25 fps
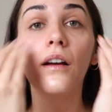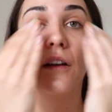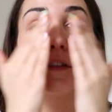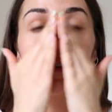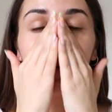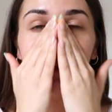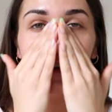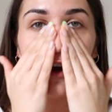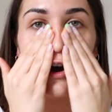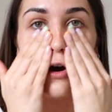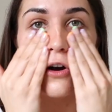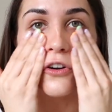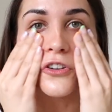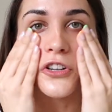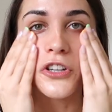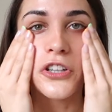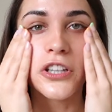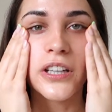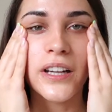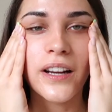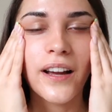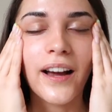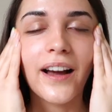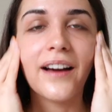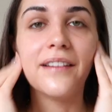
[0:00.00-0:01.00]
w
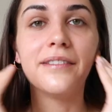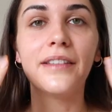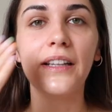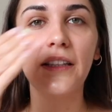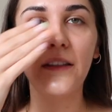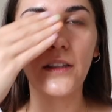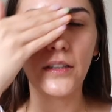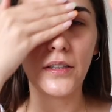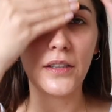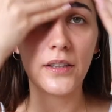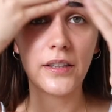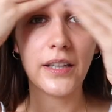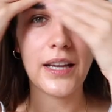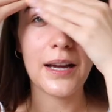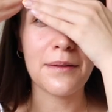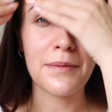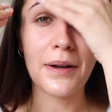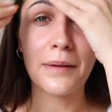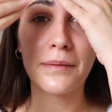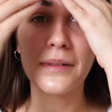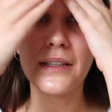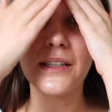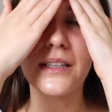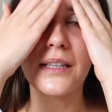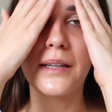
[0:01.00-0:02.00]
oczy, a wiecie, że ja
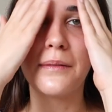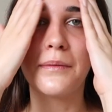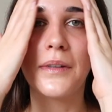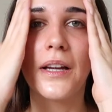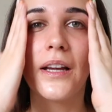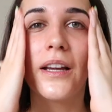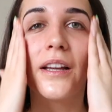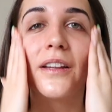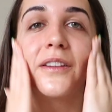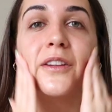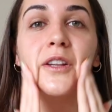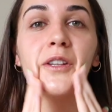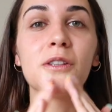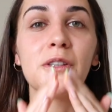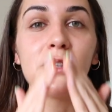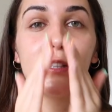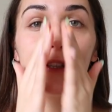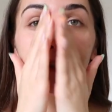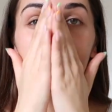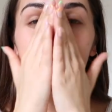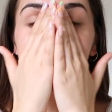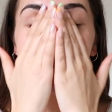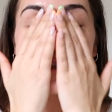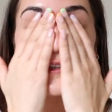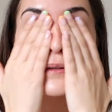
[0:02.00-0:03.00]
mam z tym
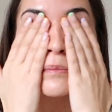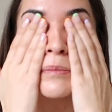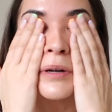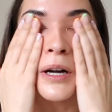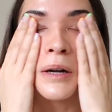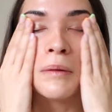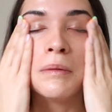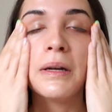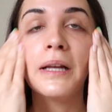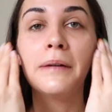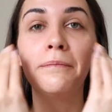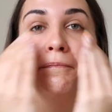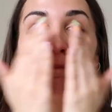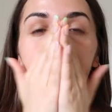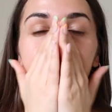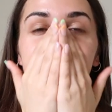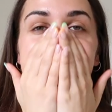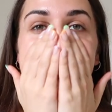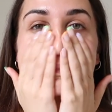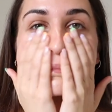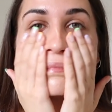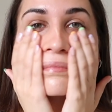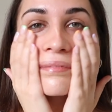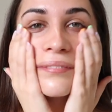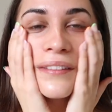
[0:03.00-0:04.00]
dosyć duży problem
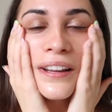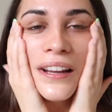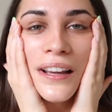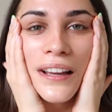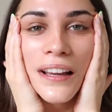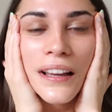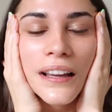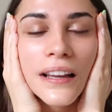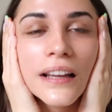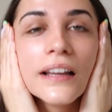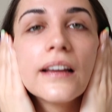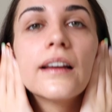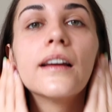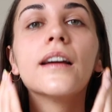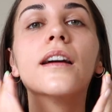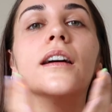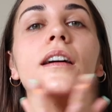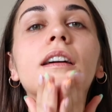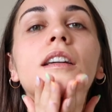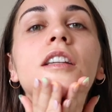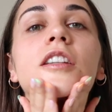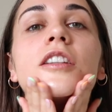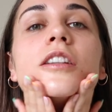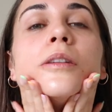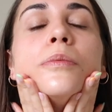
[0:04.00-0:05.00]

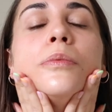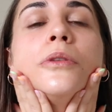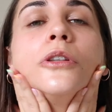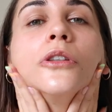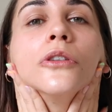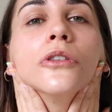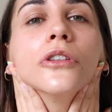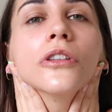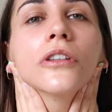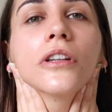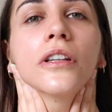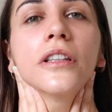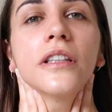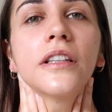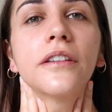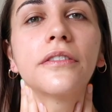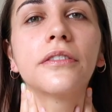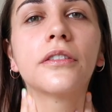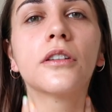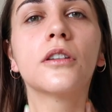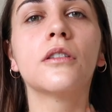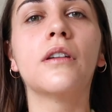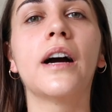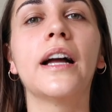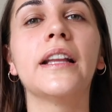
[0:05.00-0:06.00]
szybciuśko się
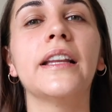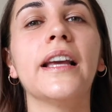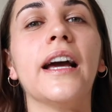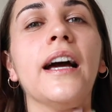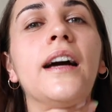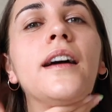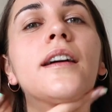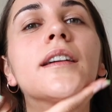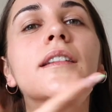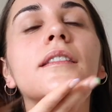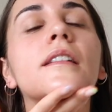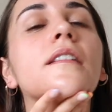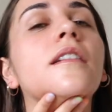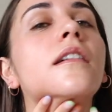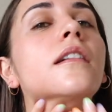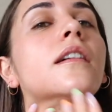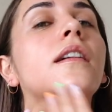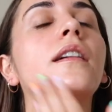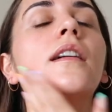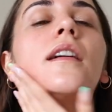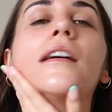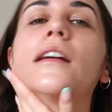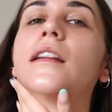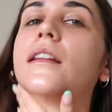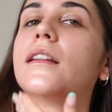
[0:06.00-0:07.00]
wchłania.
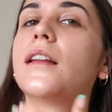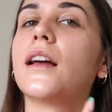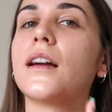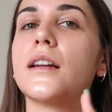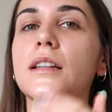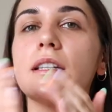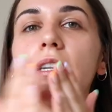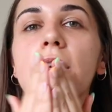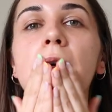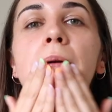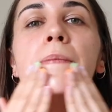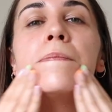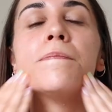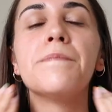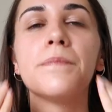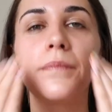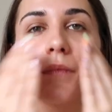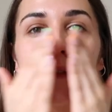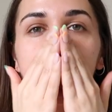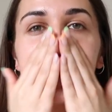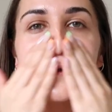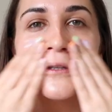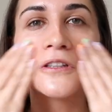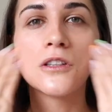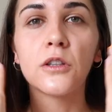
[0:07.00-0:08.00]
Także
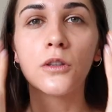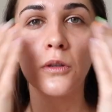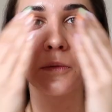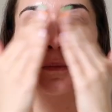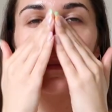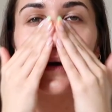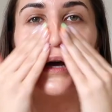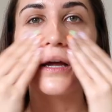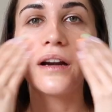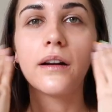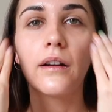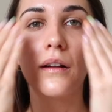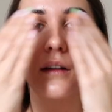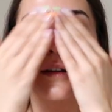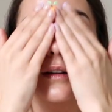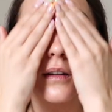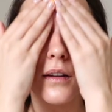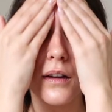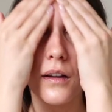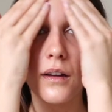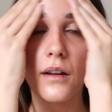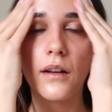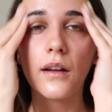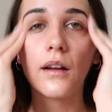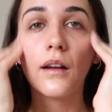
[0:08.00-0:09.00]
super.
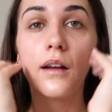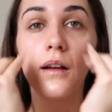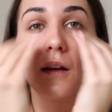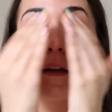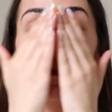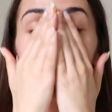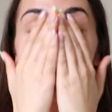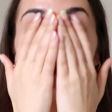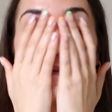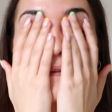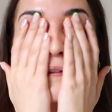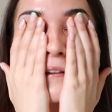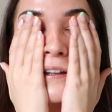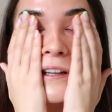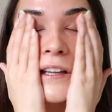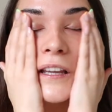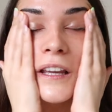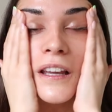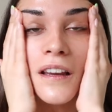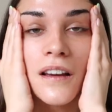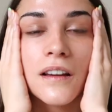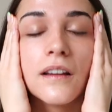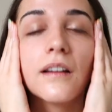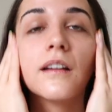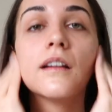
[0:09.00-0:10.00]
No
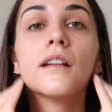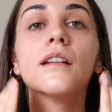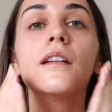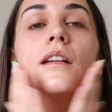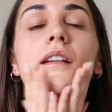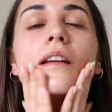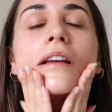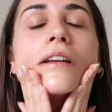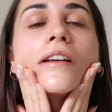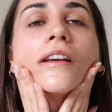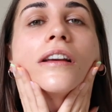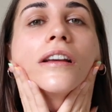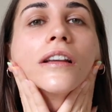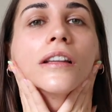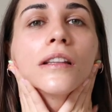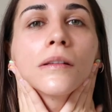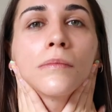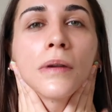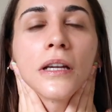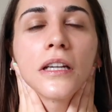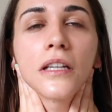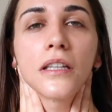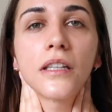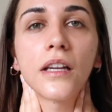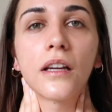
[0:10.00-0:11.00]
i
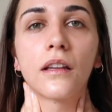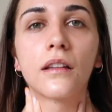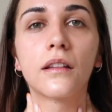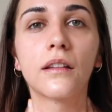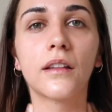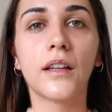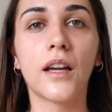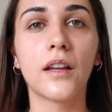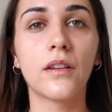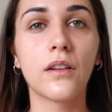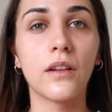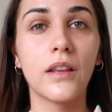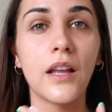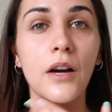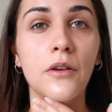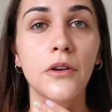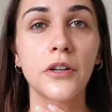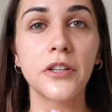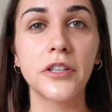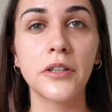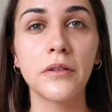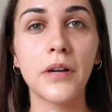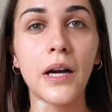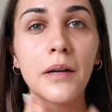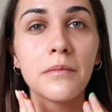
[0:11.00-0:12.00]
zobaczcie, ja to
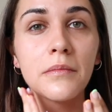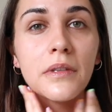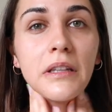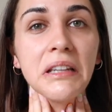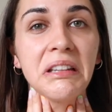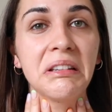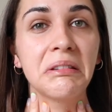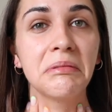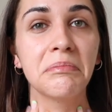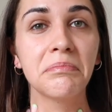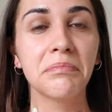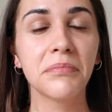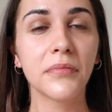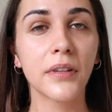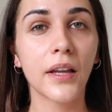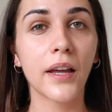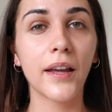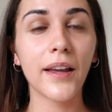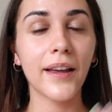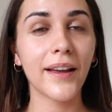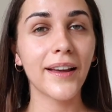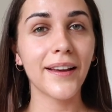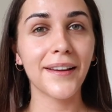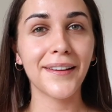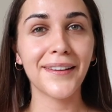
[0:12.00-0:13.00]
nałożyłam i
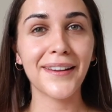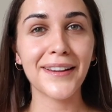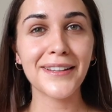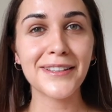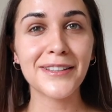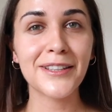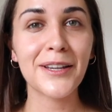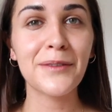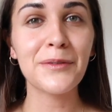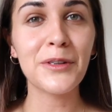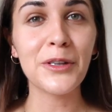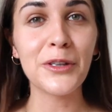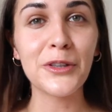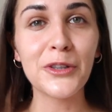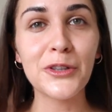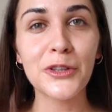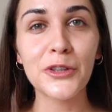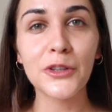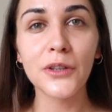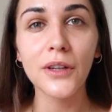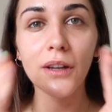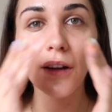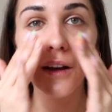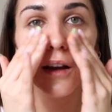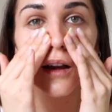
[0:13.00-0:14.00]
jestem
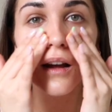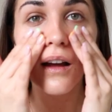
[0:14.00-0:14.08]
już